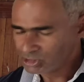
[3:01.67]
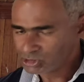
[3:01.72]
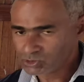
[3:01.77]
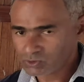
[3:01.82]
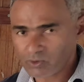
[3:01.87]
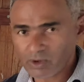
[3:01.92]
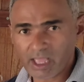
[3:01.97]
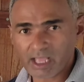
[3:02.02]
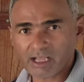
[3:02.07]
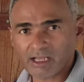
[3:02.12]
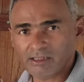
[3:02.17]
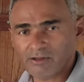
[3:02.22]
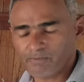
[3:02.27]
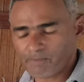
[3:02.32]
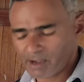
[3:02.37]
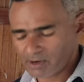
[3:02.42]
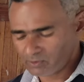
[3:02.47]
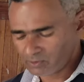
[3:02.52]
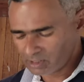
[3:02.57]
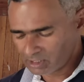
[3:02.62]
escorregando
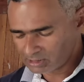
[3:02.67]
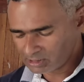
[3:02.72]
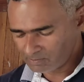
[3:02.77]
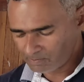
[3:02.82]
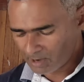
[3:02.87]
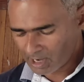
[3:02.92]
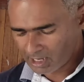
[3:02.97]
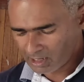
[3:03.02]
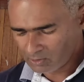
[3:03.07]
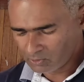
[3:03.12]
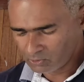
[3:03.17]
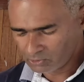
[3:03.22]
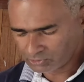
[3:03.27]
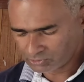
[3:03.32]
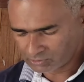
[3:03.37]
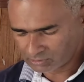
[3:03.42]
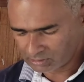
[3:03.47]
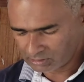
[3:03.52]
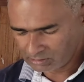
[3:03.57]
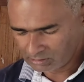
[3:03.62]
para um canto e para
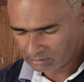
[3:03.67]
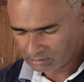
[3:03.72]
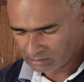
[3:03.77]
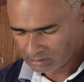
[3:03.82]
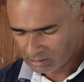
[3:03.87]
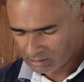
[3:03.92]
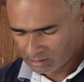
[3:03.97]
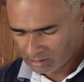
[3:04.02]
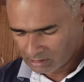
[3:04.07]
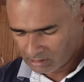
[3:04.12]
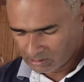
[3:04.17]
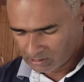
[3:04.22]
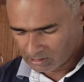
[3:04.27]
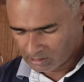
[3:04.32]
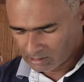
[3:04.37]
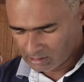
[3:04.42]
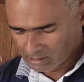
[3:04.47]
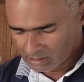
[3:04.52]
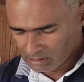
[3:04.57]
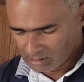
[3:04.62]
outro, né?
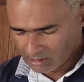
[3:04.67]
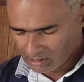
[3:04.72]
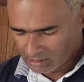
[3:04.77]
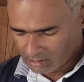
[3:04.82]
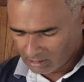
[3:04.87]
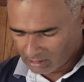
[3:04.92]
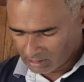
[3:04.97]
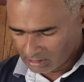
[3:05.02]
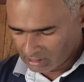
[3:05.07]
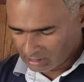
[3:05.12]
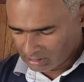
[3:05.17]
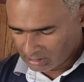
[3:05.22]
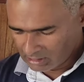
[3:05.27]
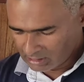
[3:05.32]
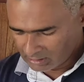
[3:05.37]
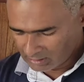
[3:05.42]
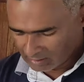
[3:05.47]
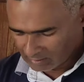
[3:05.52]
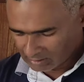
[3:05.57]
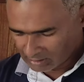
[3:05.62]
É
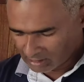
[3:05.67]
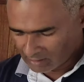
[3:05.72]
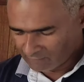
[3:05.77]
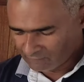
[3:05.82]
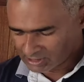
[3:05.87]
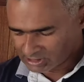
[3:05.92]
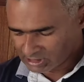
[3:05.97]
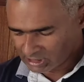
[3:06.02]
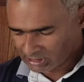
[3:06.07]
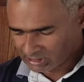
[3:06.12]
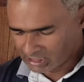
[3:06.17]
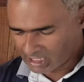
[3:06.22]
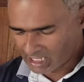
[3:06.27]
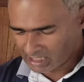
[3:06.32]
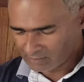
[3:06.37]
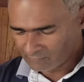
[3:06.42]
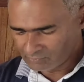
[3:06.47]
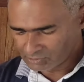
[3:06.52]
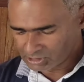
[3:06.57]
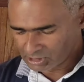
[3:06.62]
ele tem
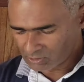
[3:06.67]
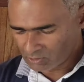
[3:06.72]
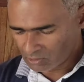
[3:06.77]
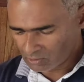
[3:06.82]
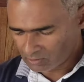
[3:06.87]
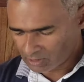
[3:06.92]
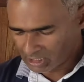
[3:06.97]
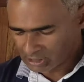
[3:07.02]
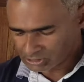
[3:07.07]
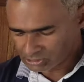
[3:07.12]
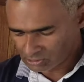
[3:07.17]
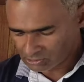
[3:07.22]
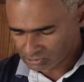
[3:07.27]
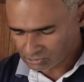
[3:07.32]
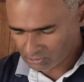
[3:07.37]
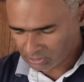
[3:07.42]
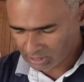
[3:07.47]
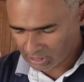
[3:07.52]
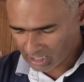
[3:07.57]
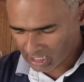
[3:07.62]
facilidade de você colocar ele só,
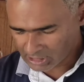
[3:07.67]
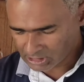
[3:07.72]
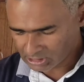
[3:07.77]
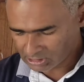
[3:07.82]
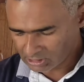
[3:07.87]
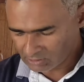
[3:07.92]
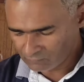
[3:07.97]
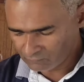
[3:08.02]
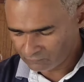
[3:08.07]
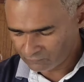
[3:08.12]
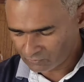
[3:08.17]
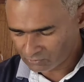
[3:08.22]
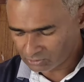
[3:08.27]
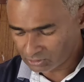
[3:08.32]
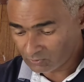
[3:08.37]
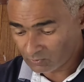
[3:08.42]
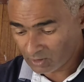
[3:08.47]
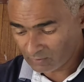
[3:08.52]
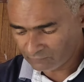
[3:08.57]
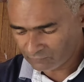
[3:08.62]
só encaixa de, um,
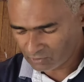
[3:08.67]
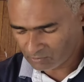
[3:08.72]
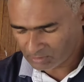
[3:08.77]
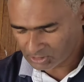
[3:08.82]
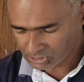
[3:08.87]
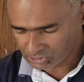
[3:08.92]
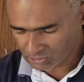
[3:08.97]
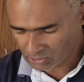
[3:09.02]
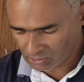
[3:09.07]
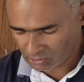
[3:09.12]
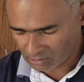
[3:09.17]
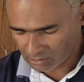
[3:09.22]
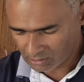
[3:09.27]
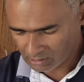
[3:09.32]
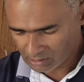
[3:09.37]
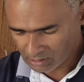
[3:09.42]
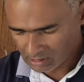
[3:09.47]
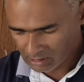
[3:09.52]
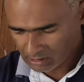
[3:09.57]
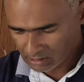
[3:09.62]
de uma forma
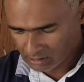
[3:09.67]
só.